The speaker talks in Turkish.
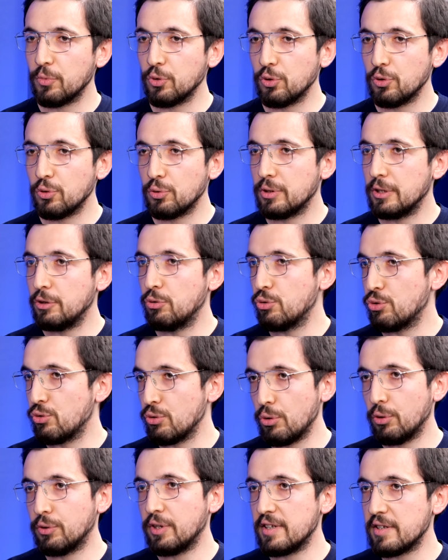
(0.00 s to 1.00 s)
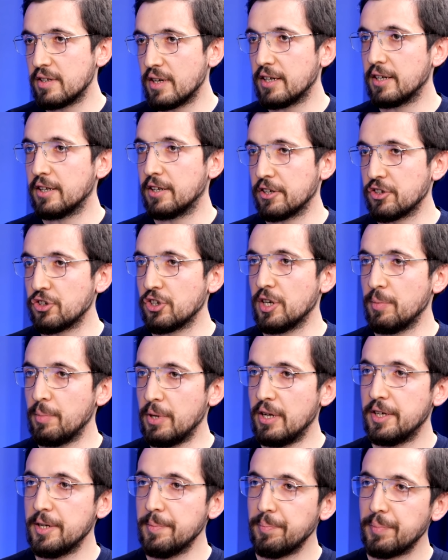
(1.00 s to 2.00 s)
bunu 100 yıl ötesine de
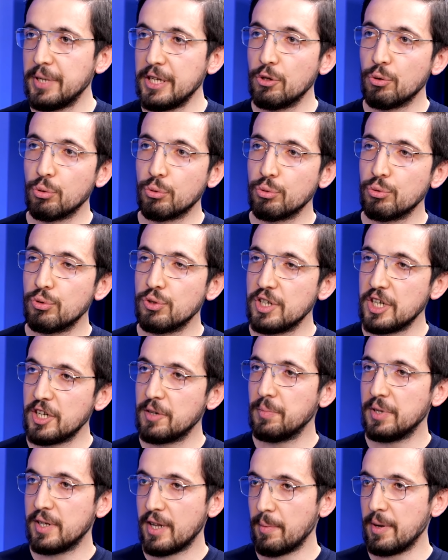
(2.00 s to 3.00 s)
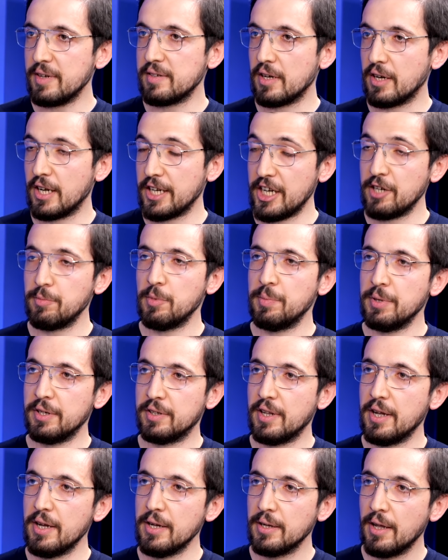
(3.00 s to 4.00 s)
taşıyabilirim. 1920'de mesela
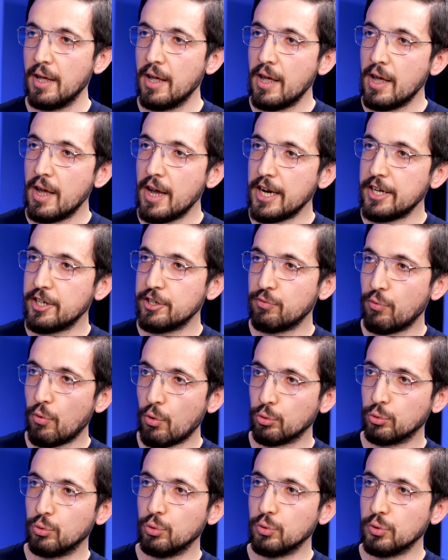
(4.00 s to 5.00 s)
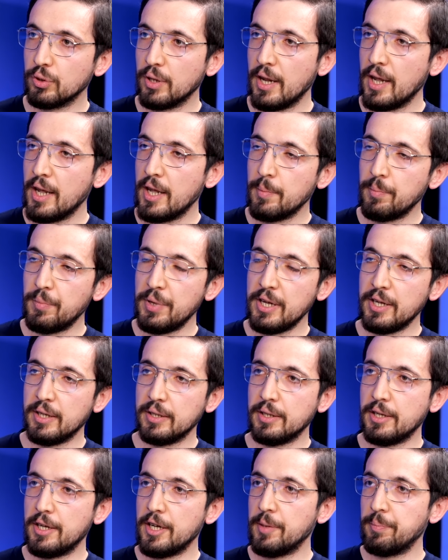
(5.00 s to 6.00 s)
21'de Henry Ford'un
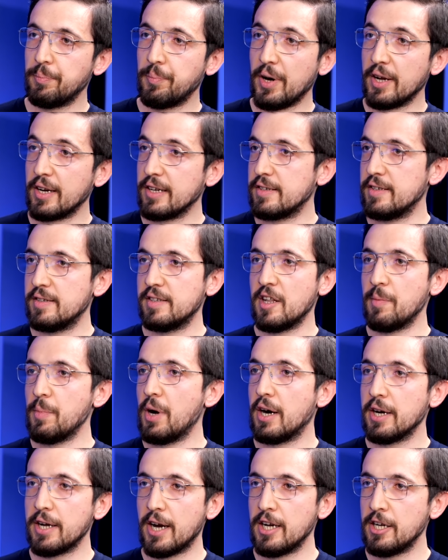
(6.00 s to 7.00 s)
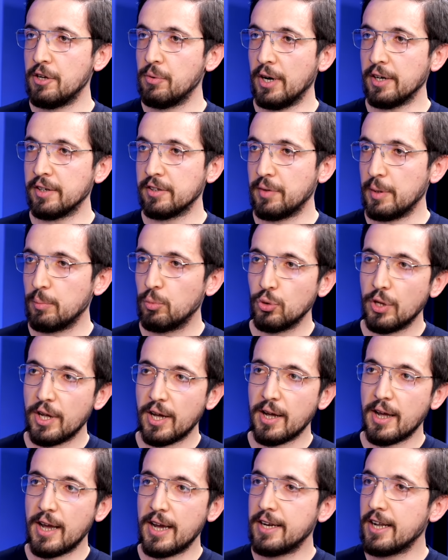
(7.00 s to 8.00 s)
bir e, para sistemi hayali var ve bu
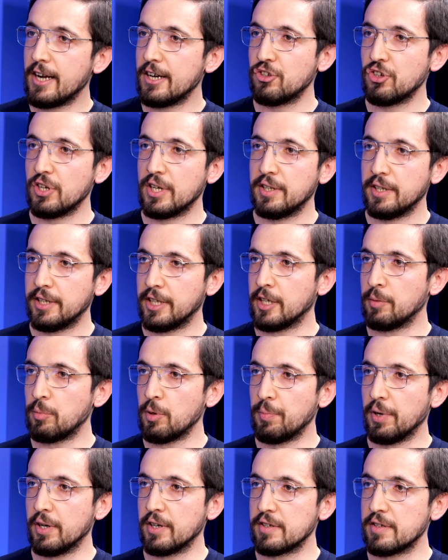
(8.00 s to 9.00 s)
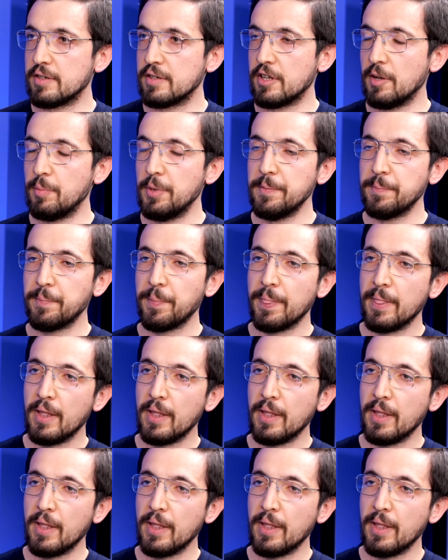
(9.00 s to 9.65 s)
da enerjiye dayalı bir para Hı-hı. sistemi.